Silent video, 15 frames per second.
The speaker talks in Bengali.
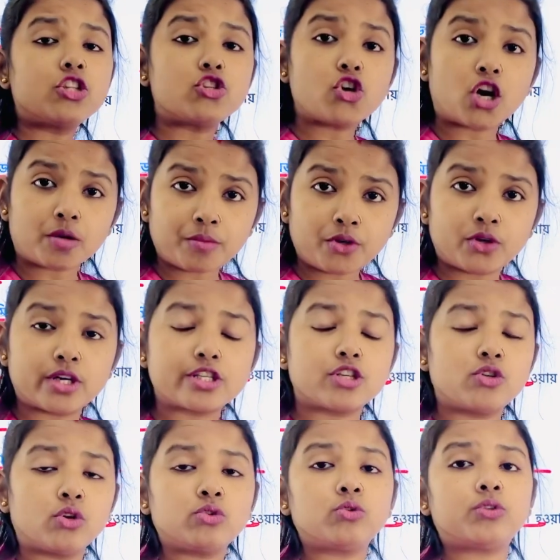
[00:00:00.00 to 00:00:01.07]
জন্ম হয়েছে
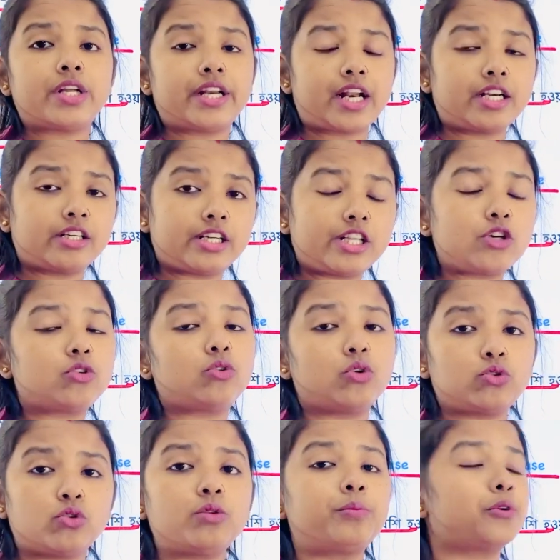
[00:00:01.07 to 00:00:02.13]
নতুন এরা
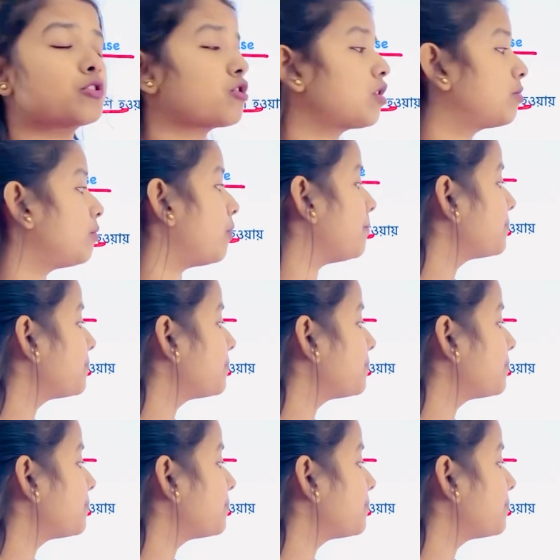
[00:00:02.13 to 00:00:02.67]
নতুন প্রজন্ম